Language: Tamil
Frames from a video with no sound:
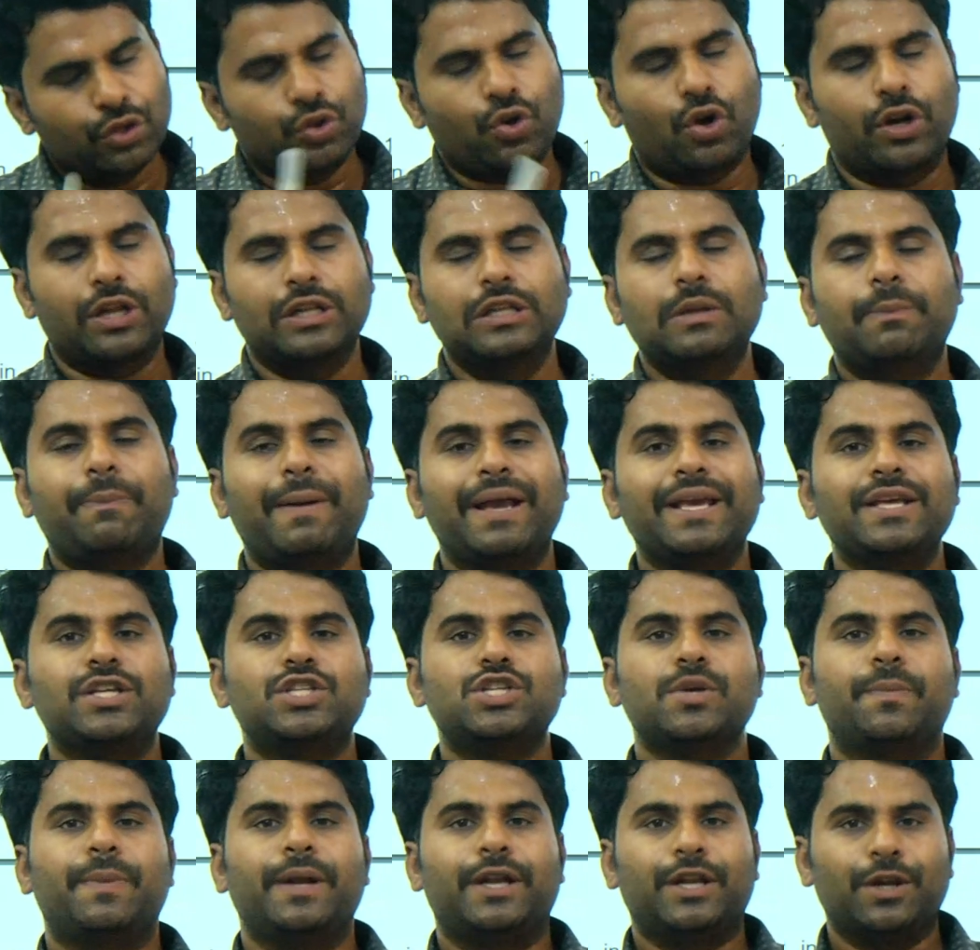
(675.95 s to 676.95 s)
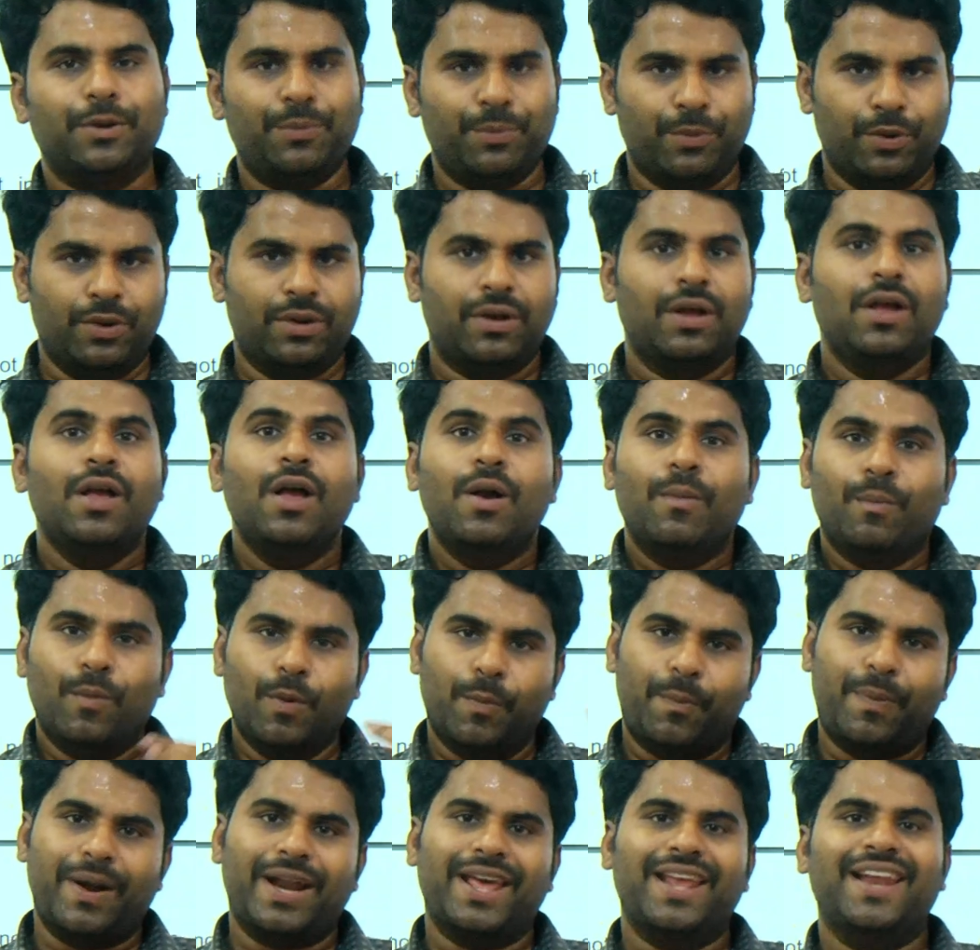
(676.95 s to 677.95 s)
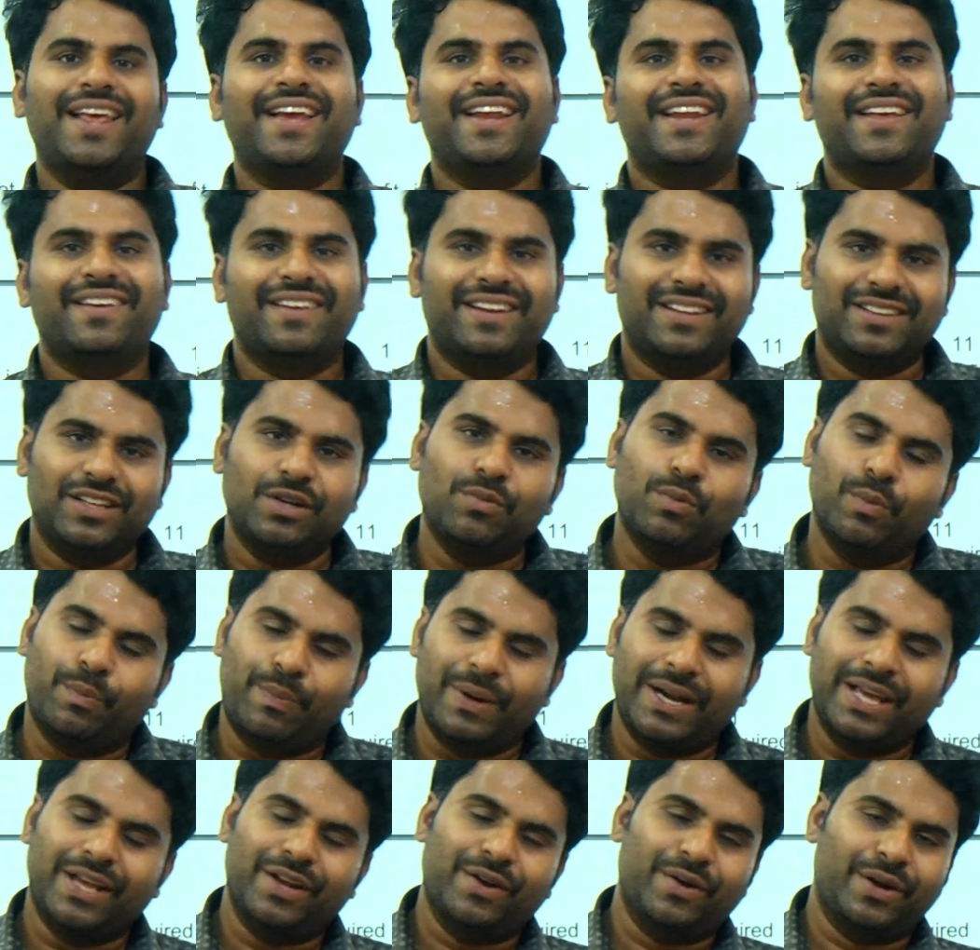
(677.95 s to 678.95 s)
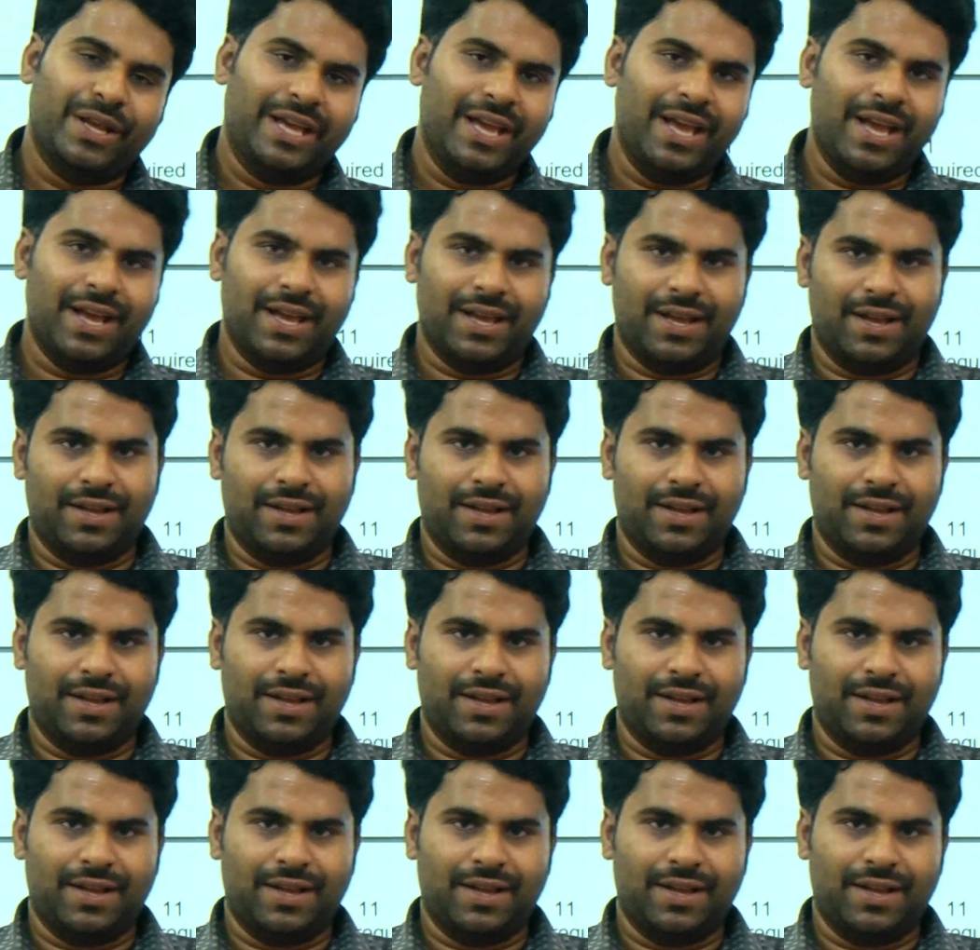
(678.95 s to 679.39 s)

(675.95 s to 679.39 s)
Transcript: தொடர்ந்து பயிற்சி பெற்று மு முப்படையில் இணையறதுக்கு முப்படையினுடைய